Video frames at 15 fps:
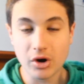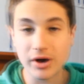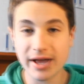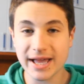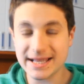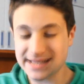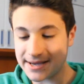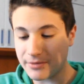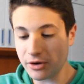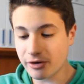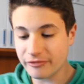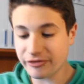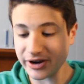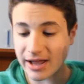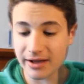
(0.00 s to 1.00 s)
Ok, siamo
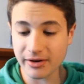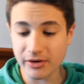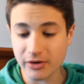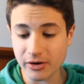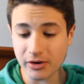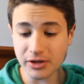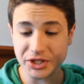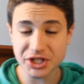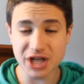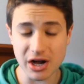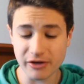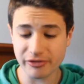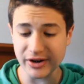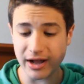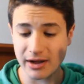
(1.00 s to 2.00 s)
con Franco,
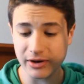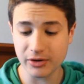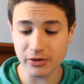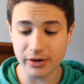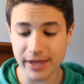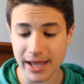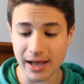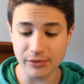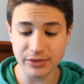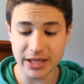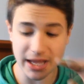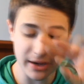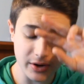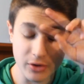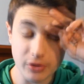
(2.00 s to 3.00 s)
ciao Franco che ha un
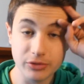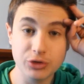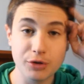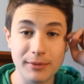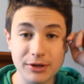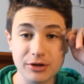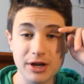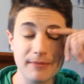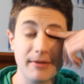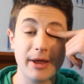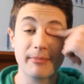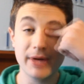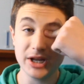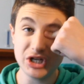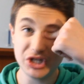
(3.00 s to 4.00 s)
deck con Domatore e
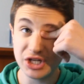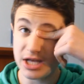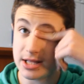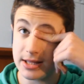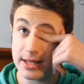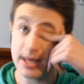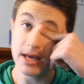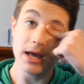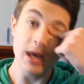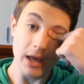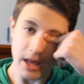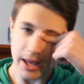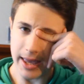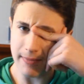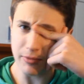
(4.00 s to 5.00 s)
Barbari scelti
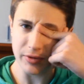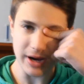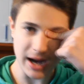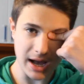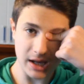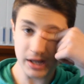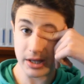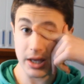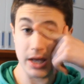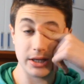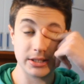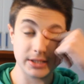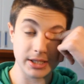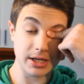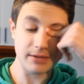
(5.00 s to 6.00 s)
che potrà
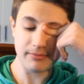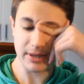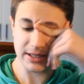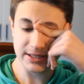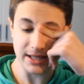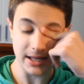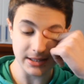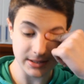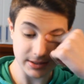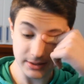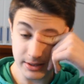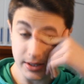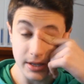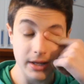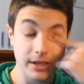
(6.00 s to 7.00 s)
essere abbastanza
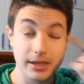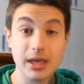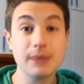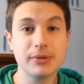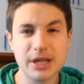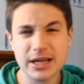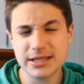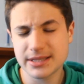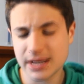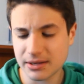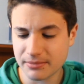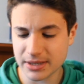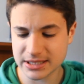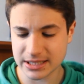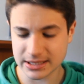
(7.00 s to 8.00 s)
che potrà essere
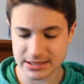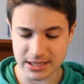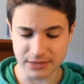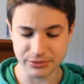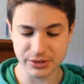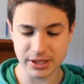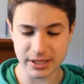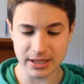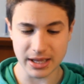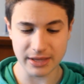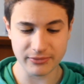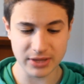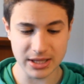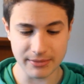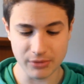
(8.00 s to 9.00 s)
abbastanza utile.
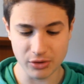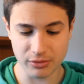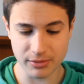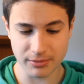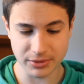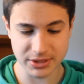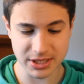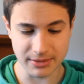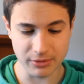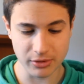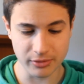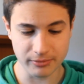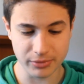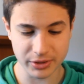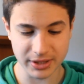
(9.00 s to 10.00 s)
Dai, vediamo come
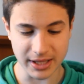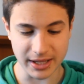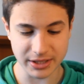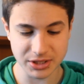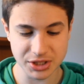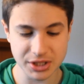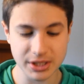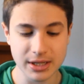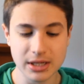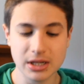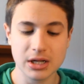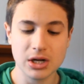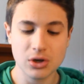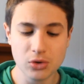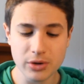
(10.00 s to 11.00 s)
possiamo comportarci.
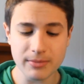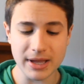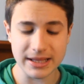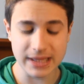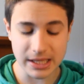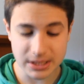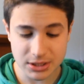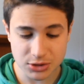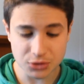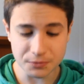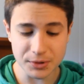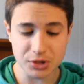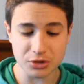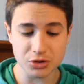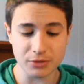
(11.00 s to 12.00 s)
Lui manda
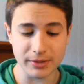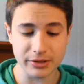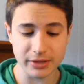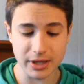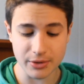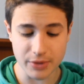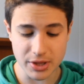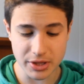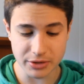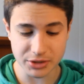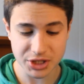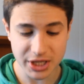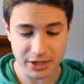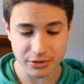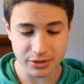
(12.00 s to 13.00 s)
subito il domatore, quindi
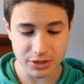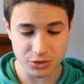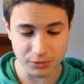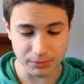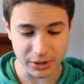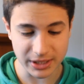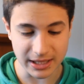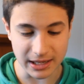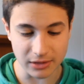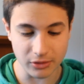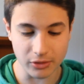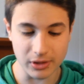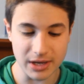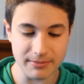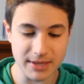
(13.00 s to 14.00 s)
io cerco di
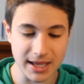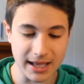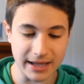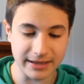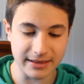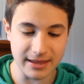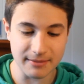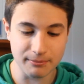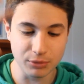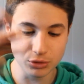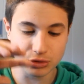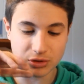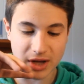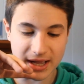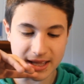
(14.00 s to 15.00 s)
supportarlo con le mie carte,
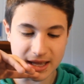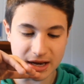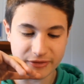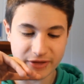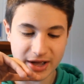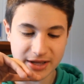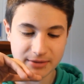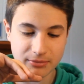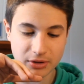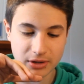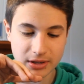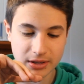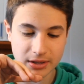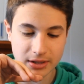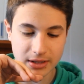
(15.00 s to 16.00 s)
butto anche la
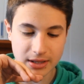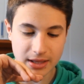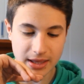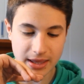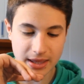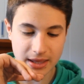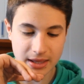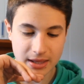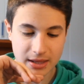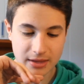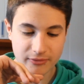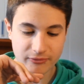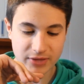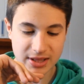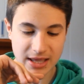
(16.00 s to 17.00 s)
fireball e
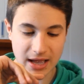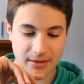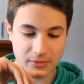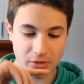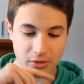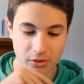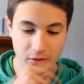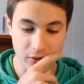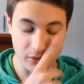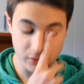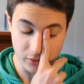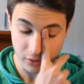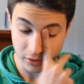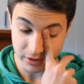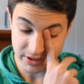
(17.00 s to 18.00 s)
vediamo
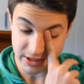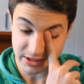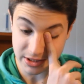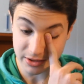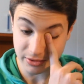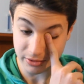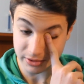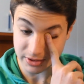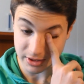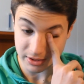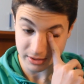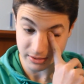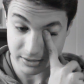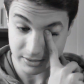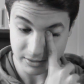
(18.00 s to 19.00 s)
cosa si... Sì,
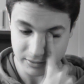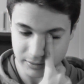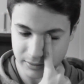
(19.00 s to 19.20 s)
cosa...